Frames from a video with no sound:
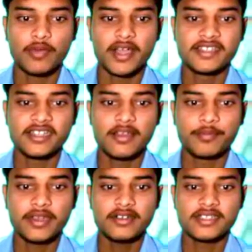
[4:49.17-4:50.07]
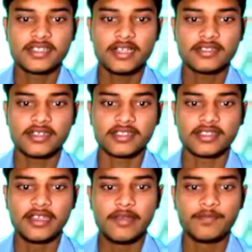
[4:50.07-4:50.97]
माइसिलियम पे डिस्कस
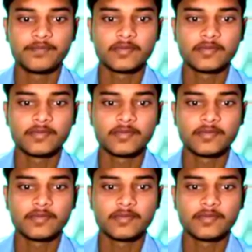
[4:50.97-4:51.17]
करते हैं